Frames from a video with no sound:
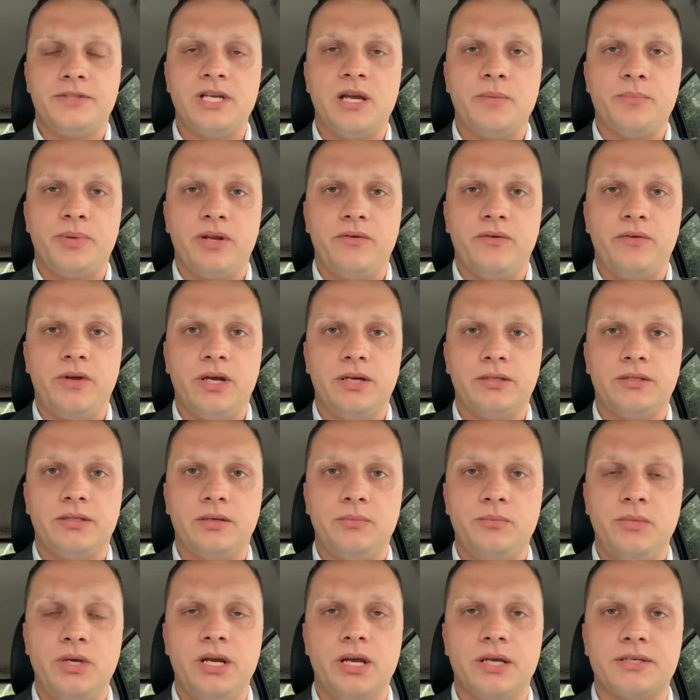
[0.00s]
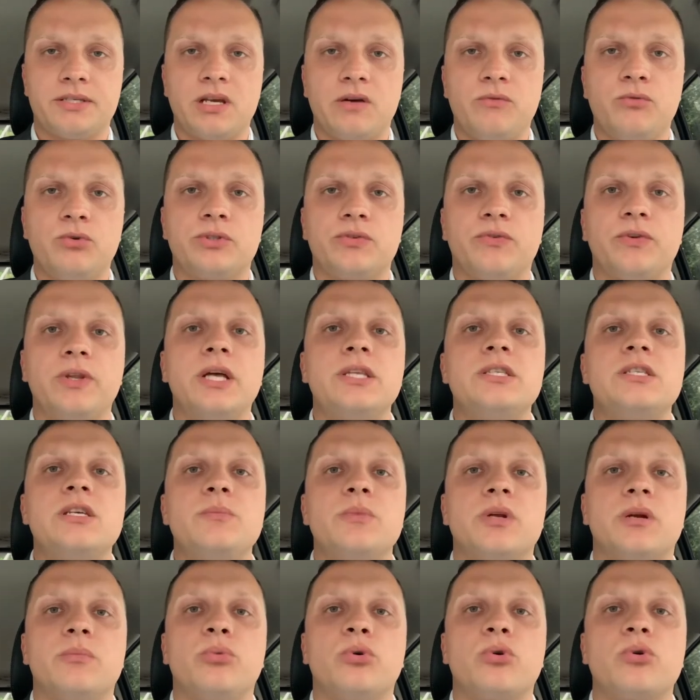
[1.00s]
Всем привет, меня зовут
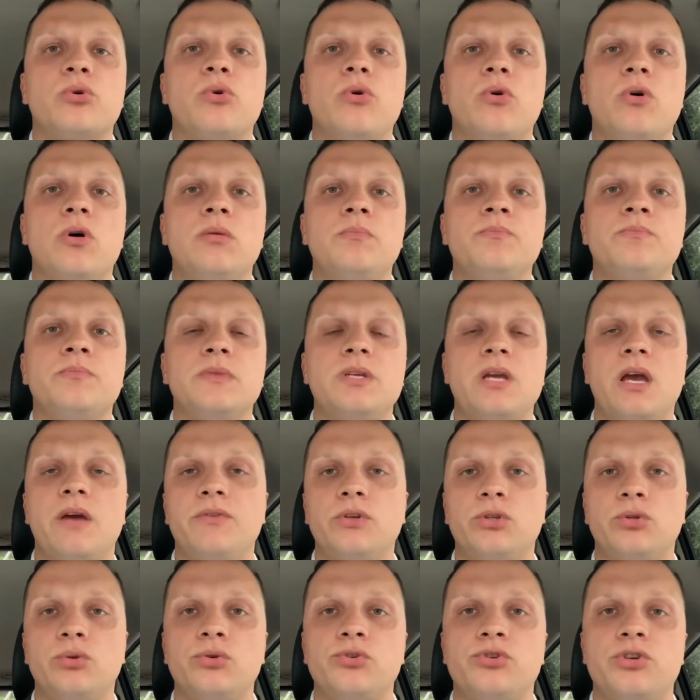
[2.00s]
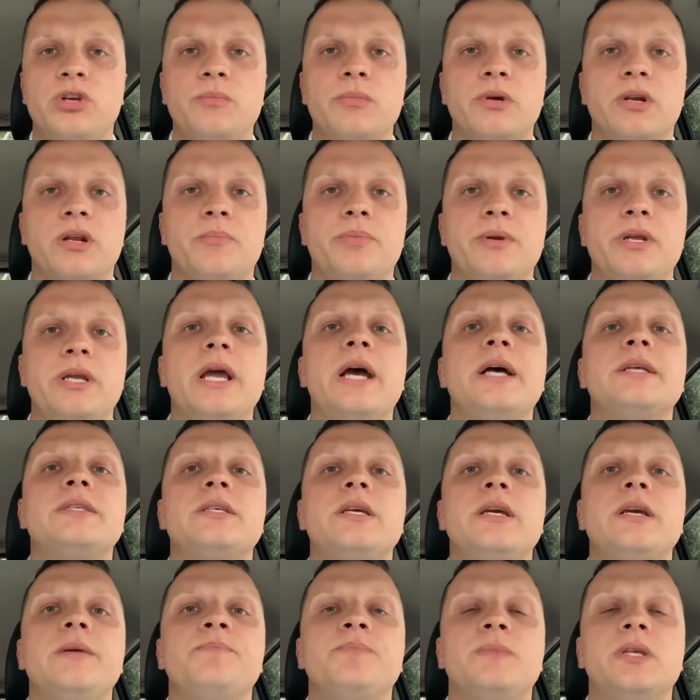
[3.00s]
Владимир Бурко, я ведущий
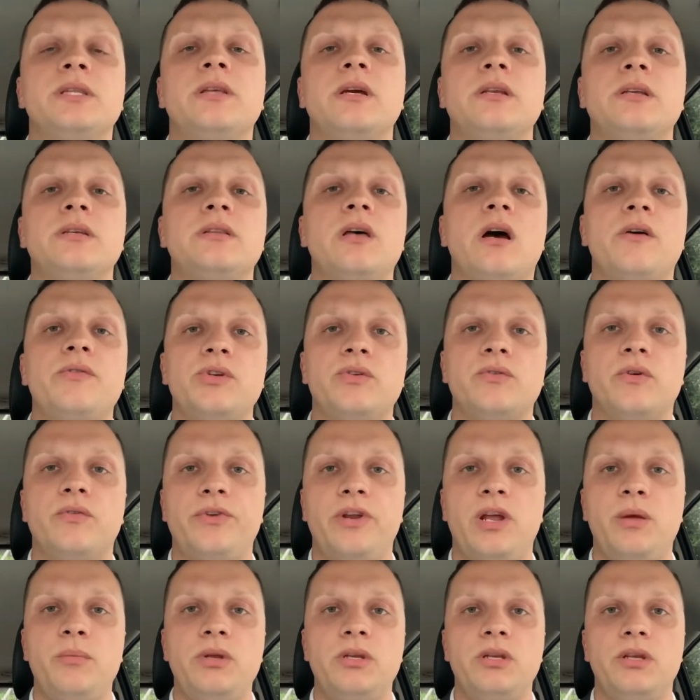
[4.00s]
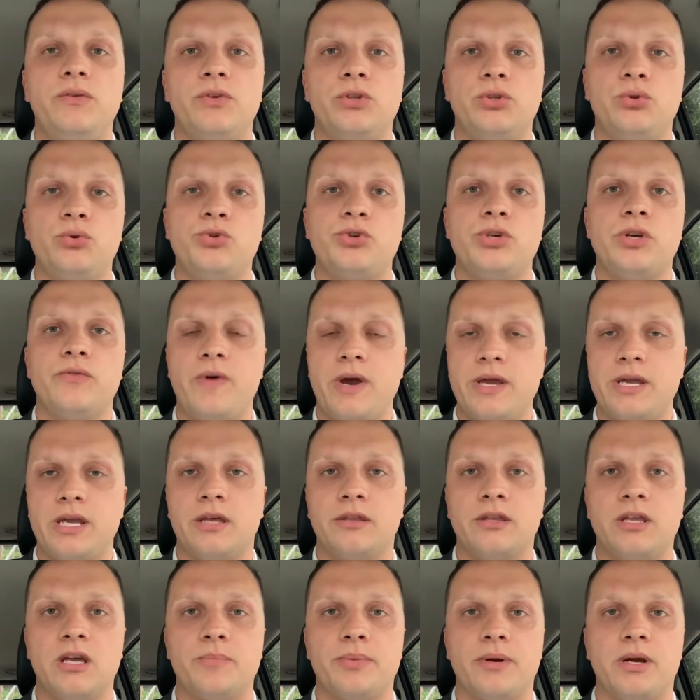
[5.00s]
мероприятий и до недавнего времени ведущий
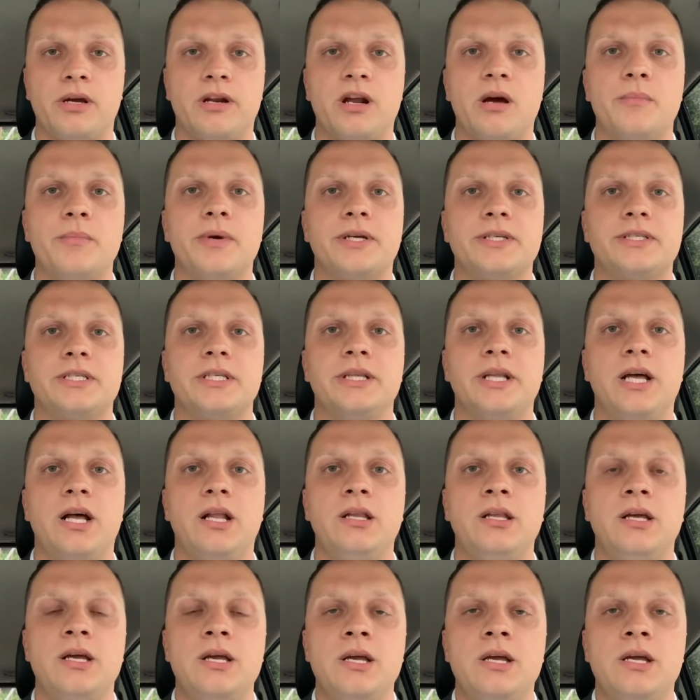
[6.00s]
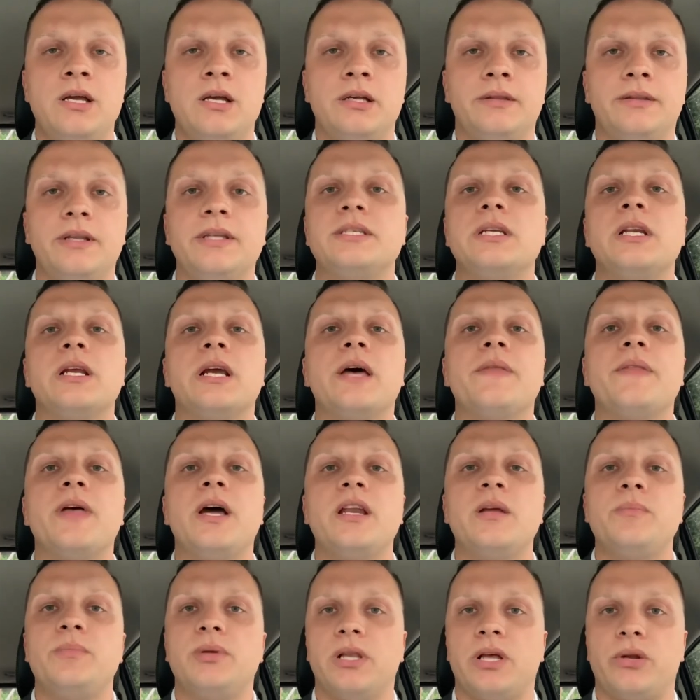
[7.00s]
военные программы «Арсенал» на
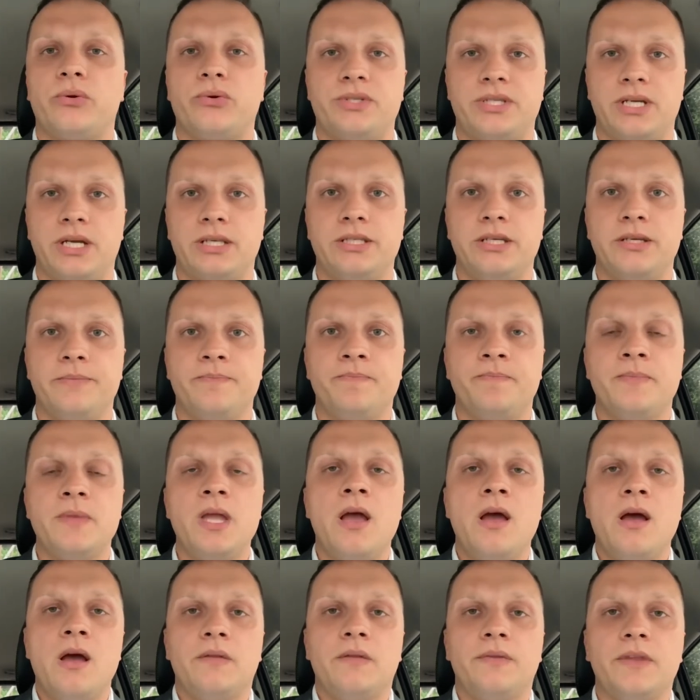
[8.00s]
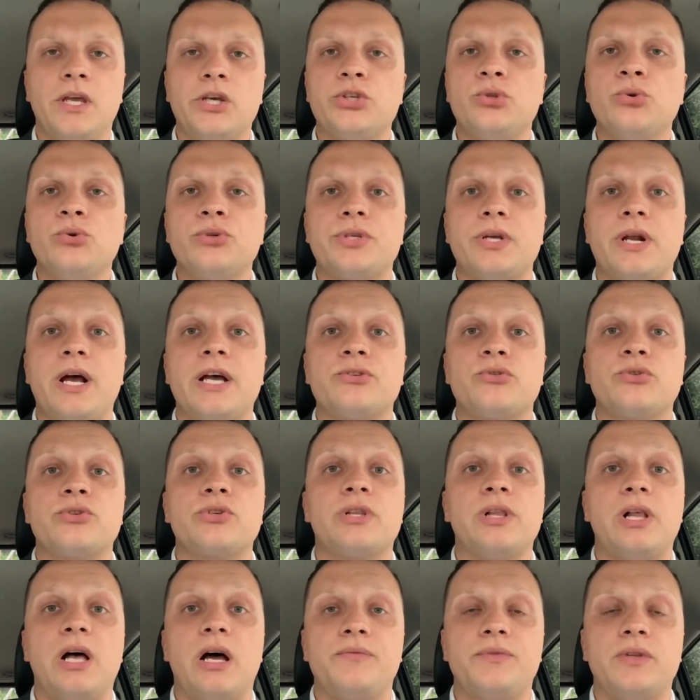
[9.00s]
телеканале «Беларусь-1». Начну сразу с
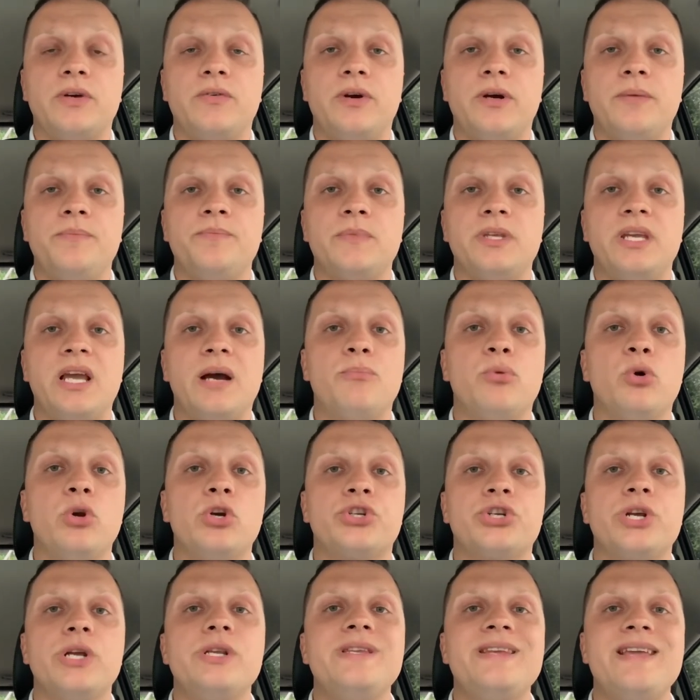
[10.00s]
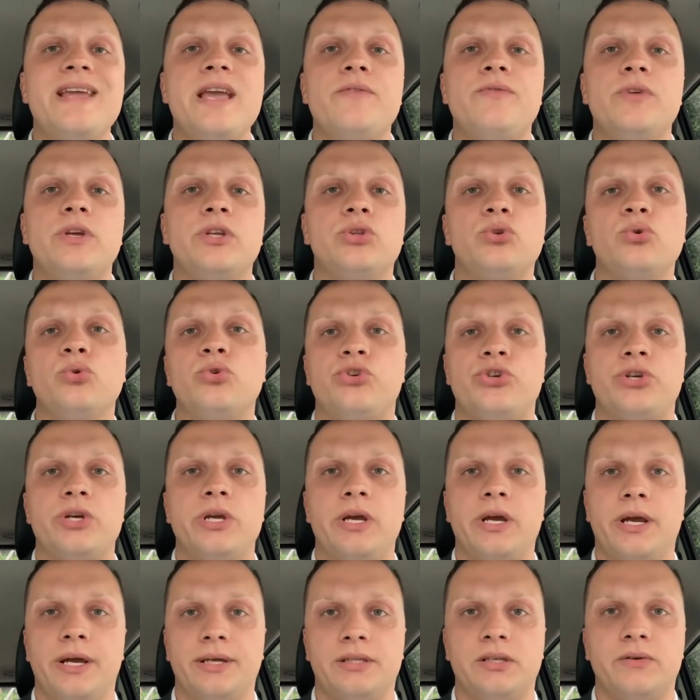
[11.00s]
главного. Я больше не
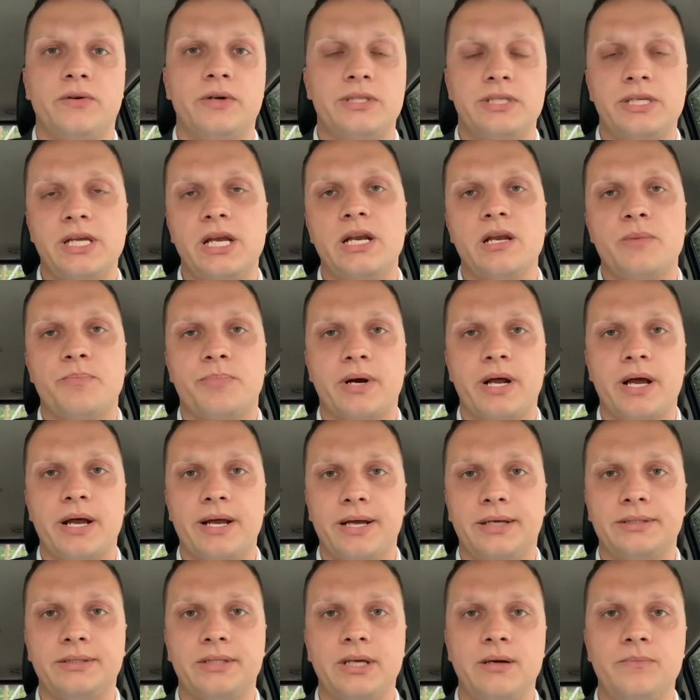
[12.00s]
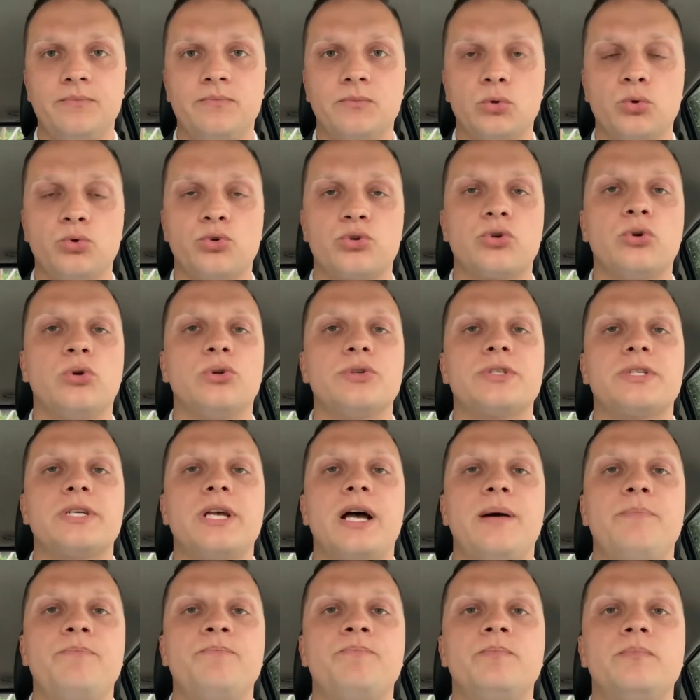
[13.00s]
ведущий этого телепроекта, ушел
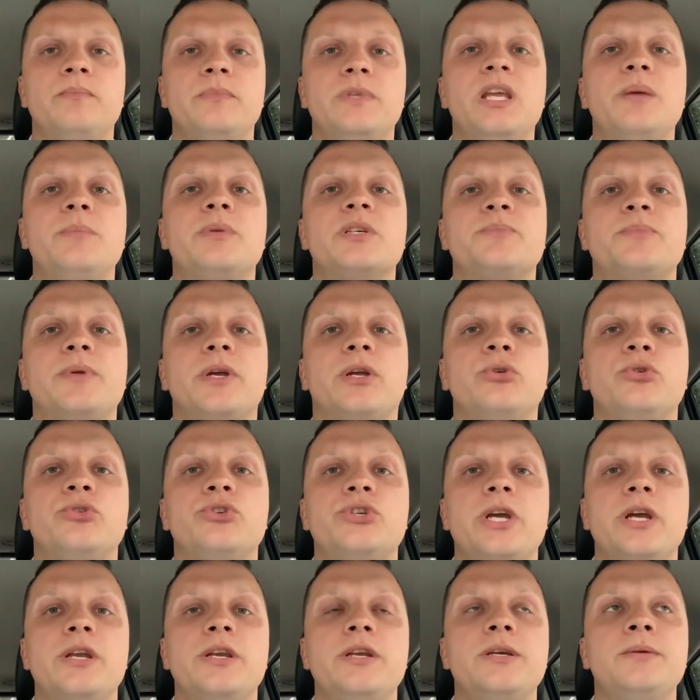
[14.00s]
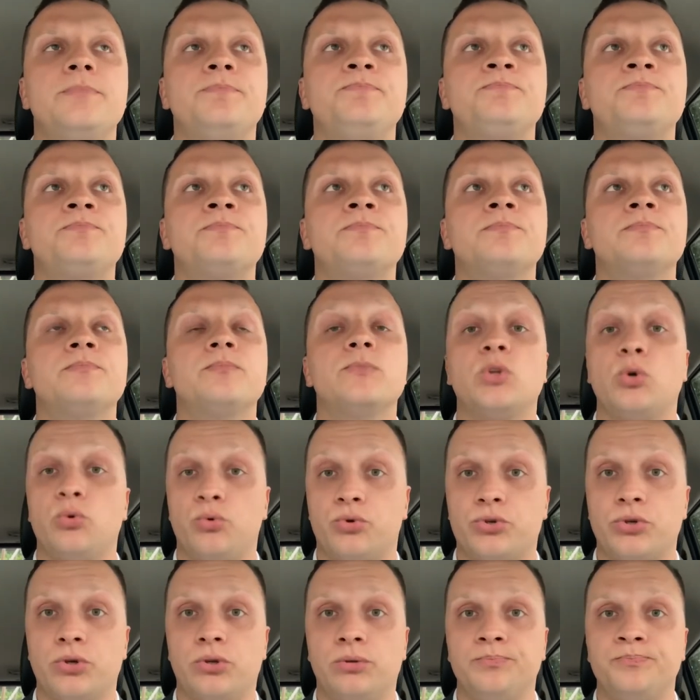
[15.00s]
сам, не без приключений, но
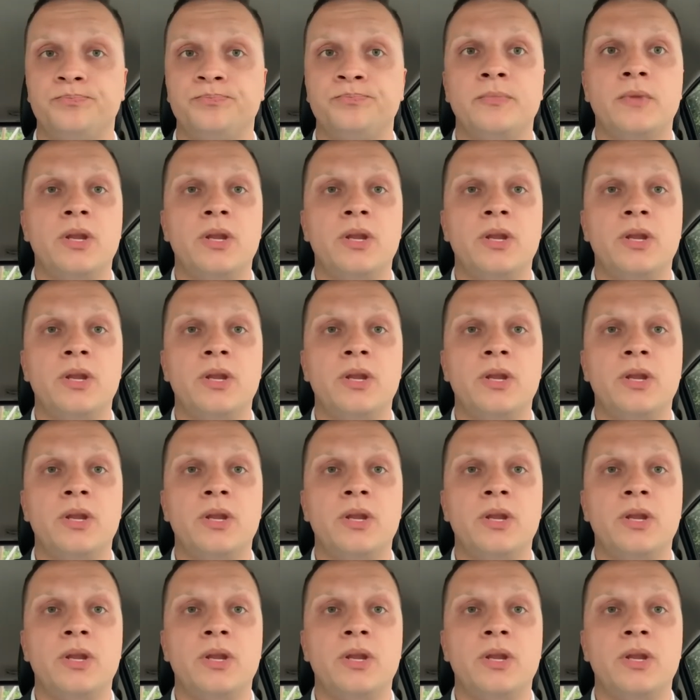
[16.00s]
ушел.